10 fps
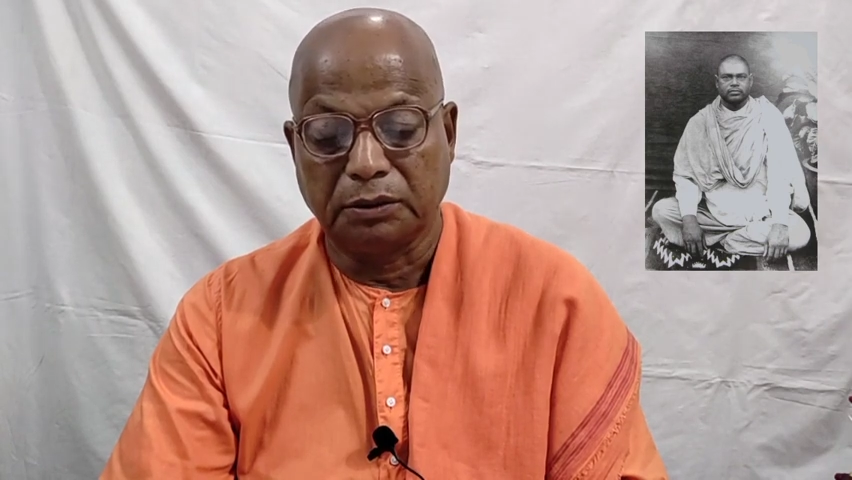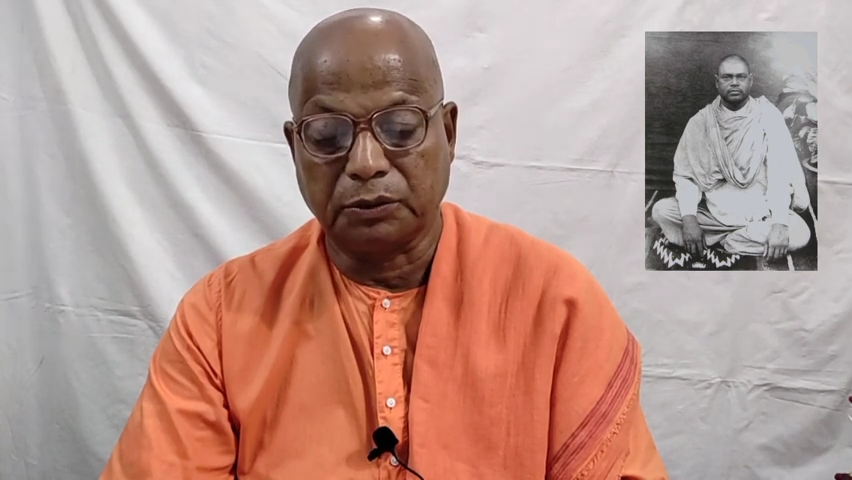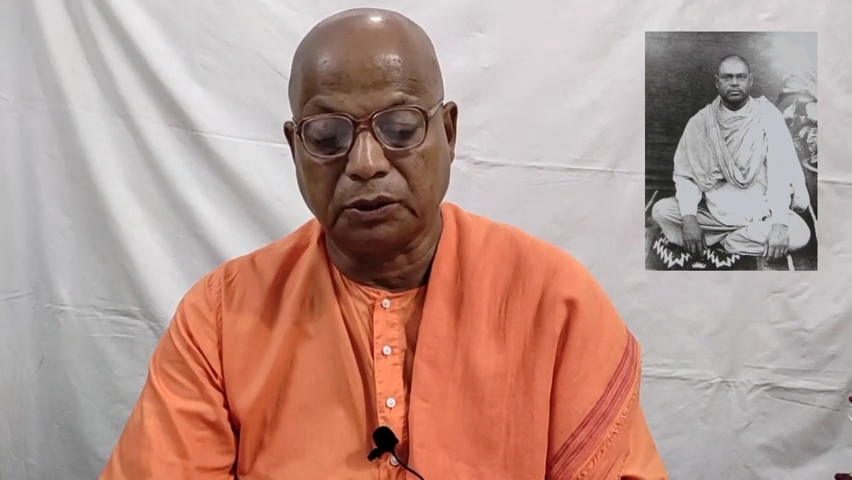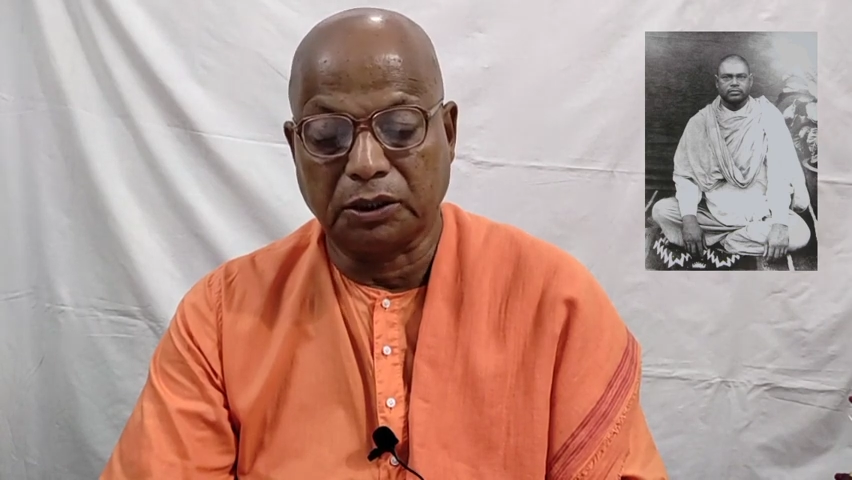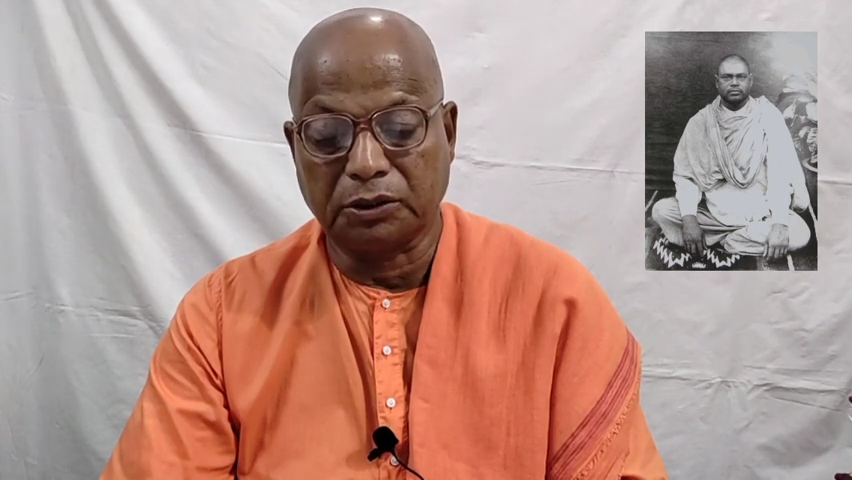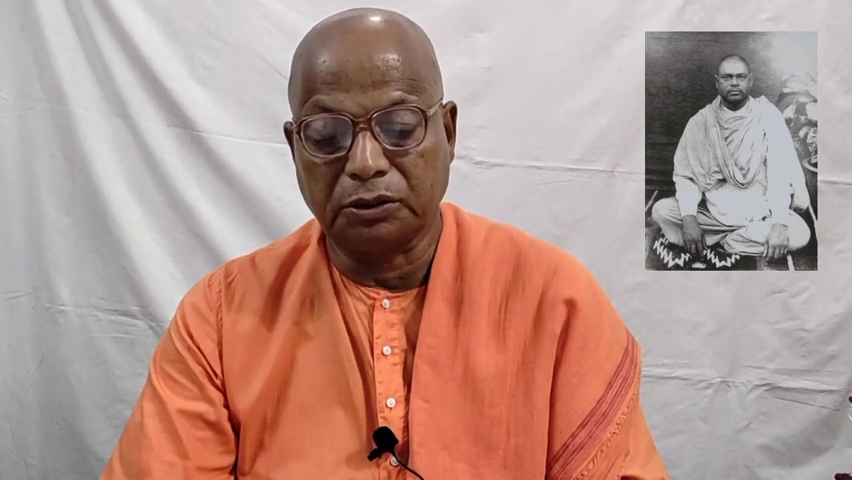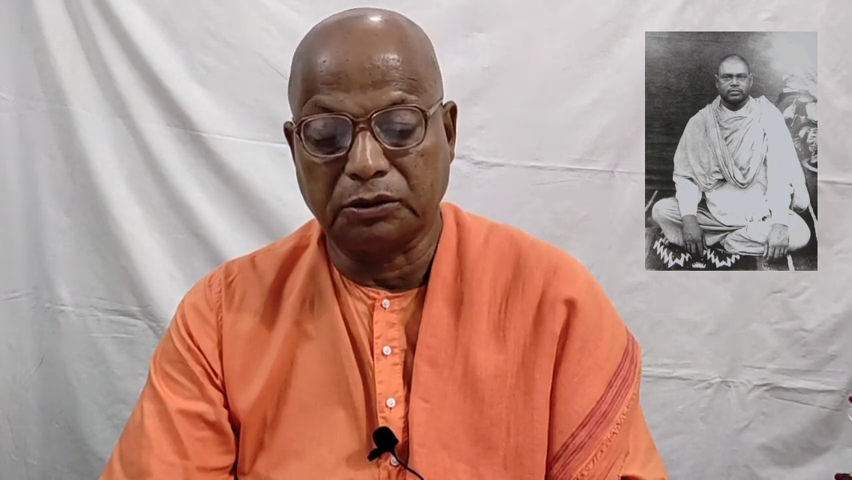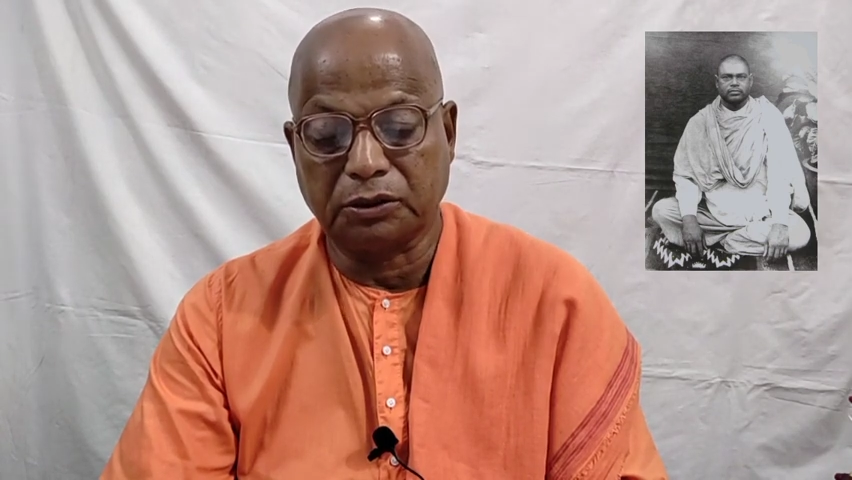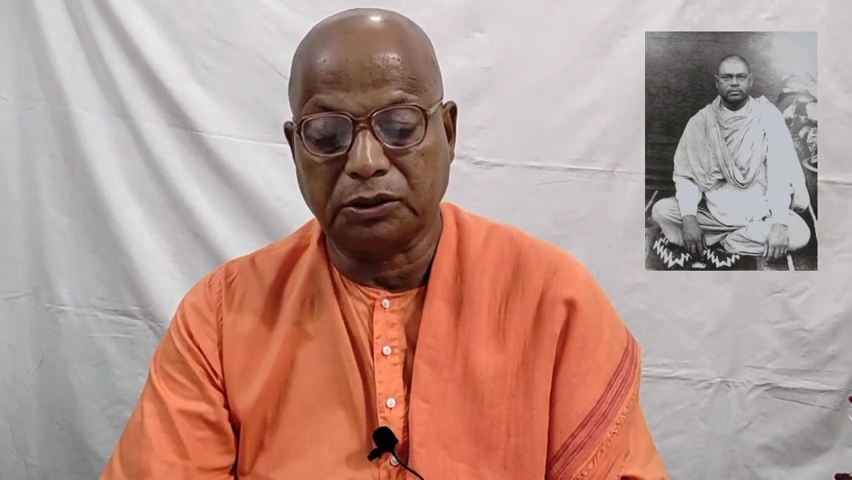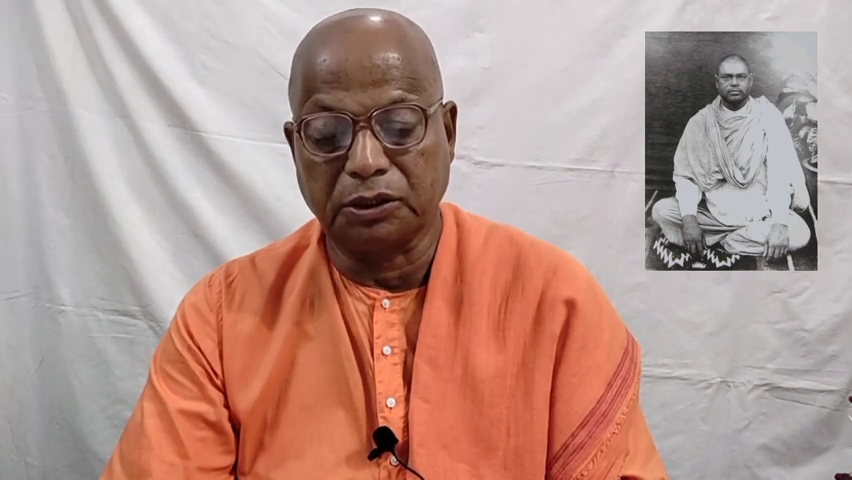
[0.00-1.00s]
প্রকাশিত
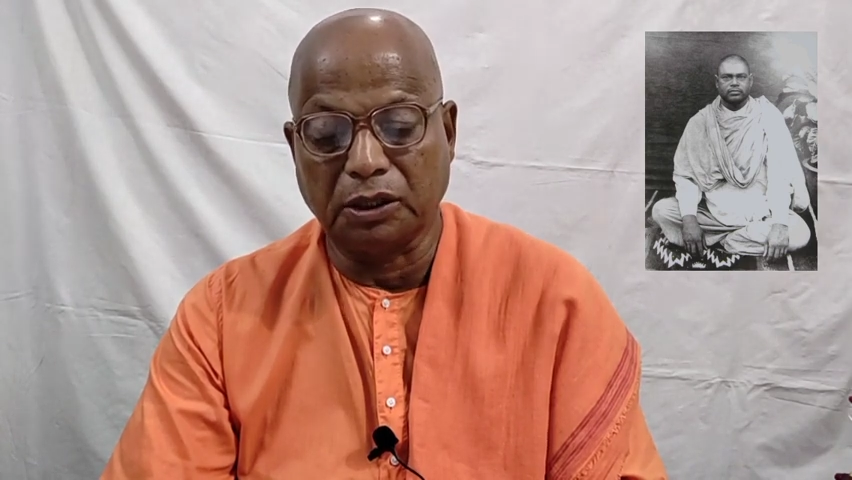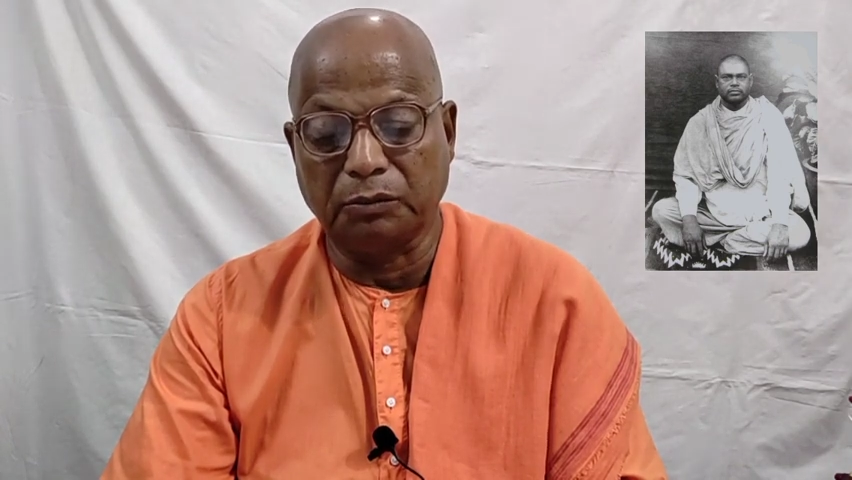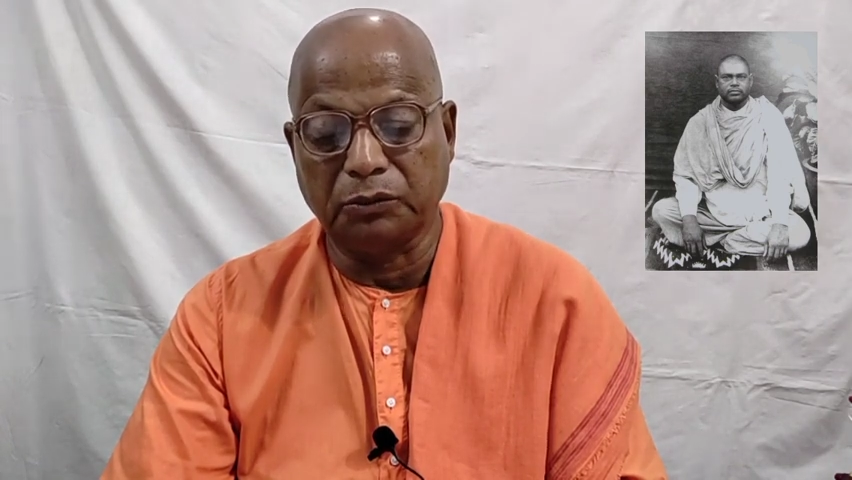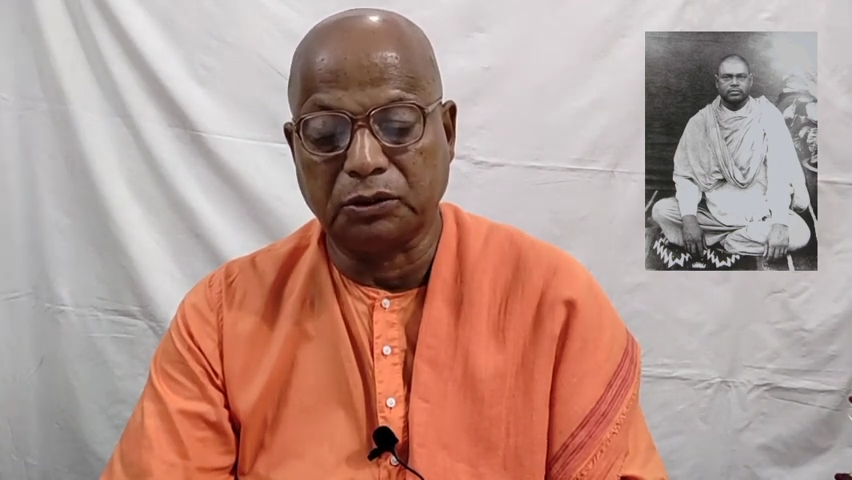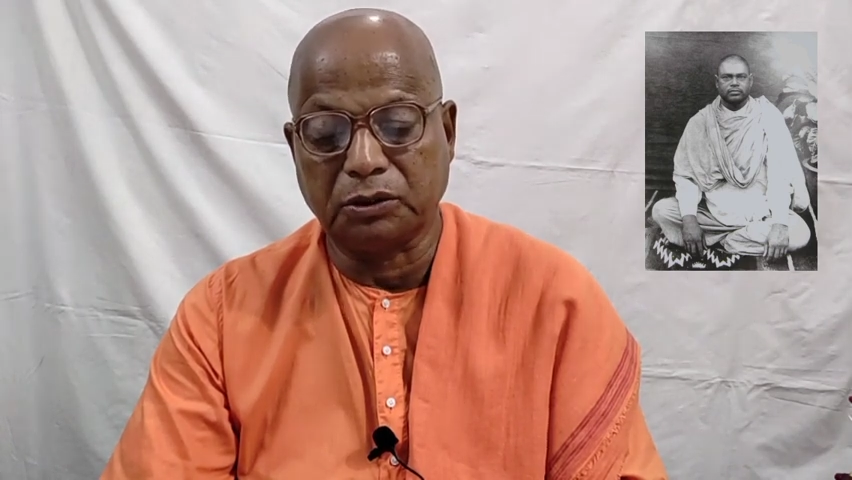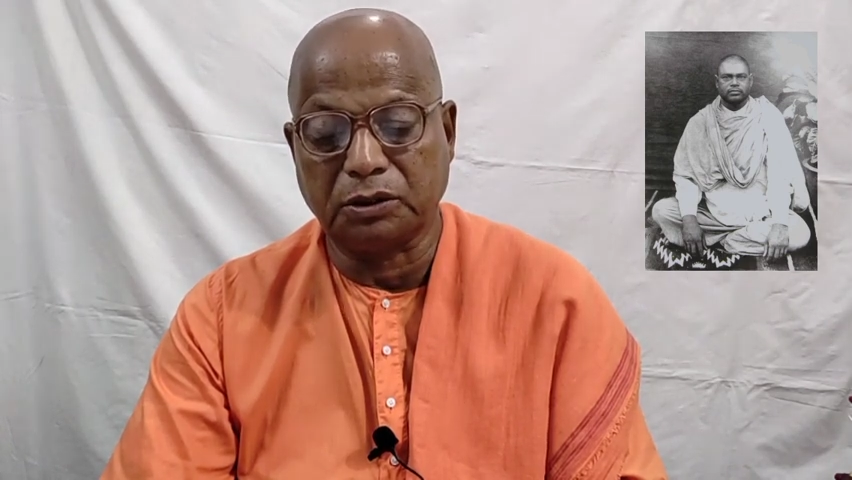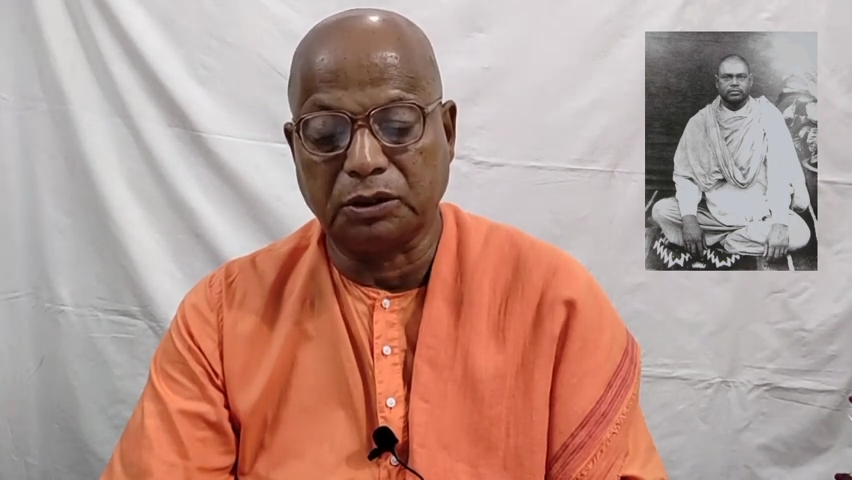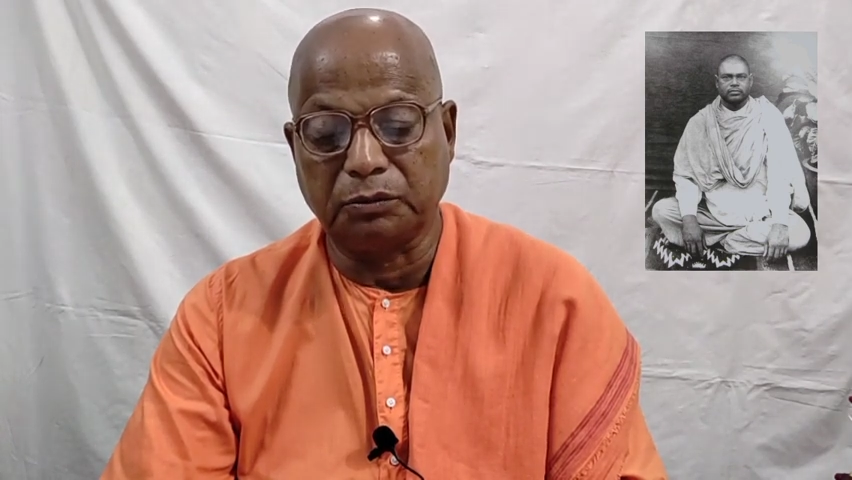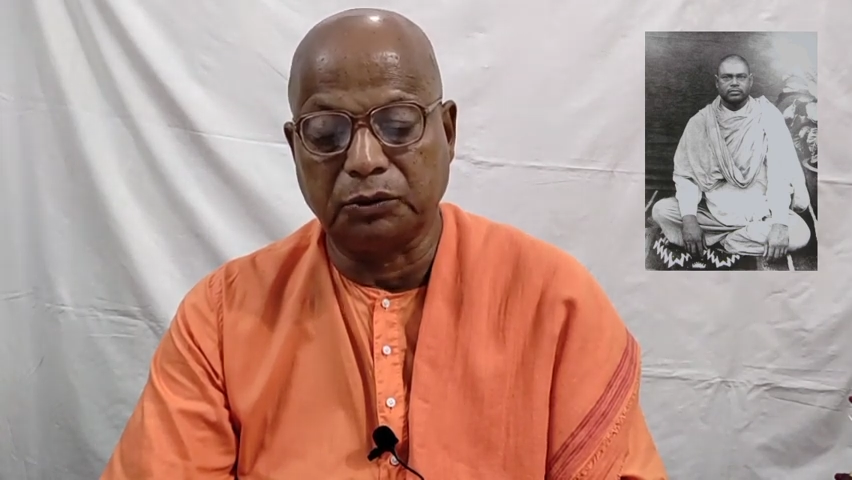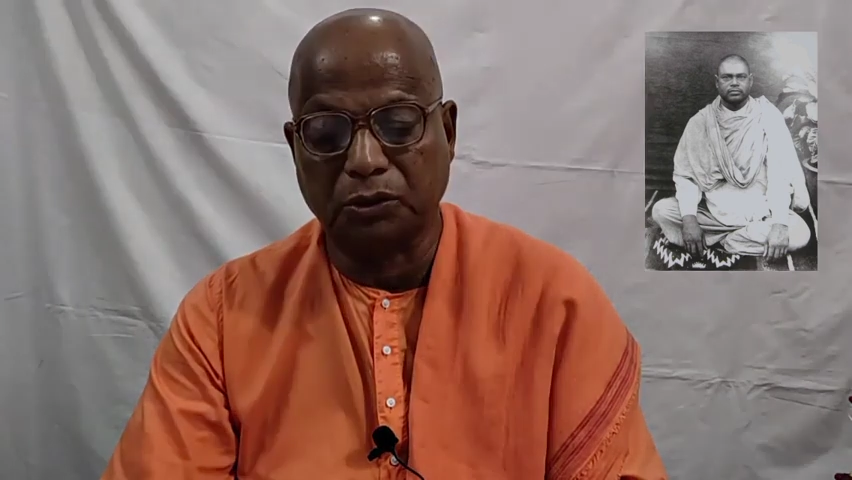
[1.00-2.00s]

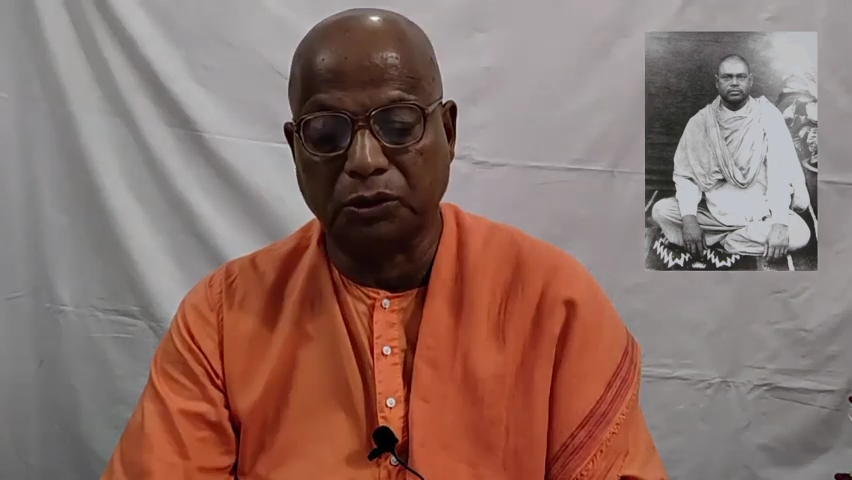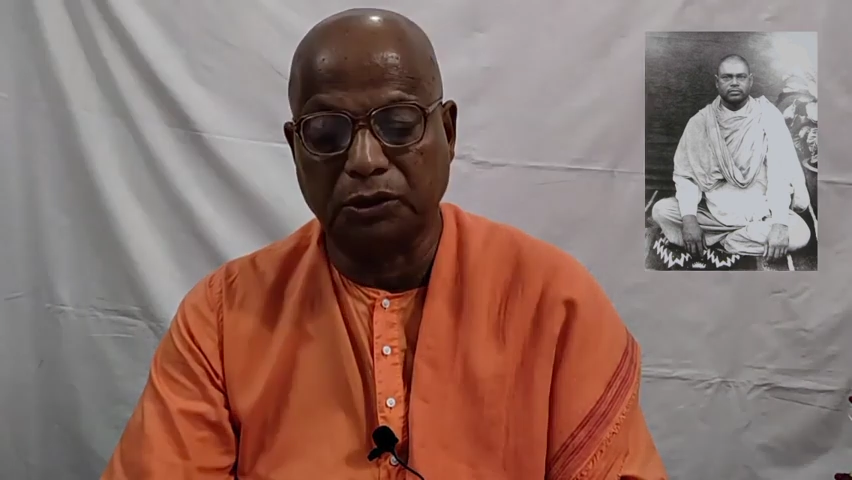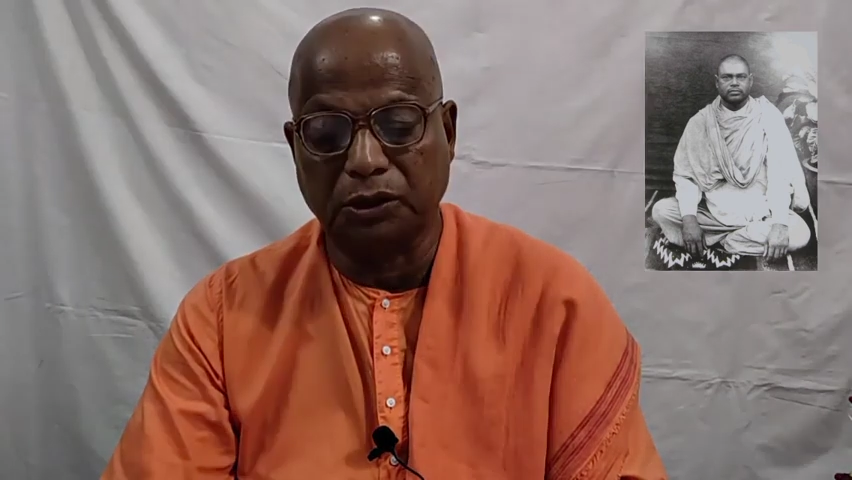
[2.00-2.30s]
শ্রীরামকৃষ্ণের বিষয়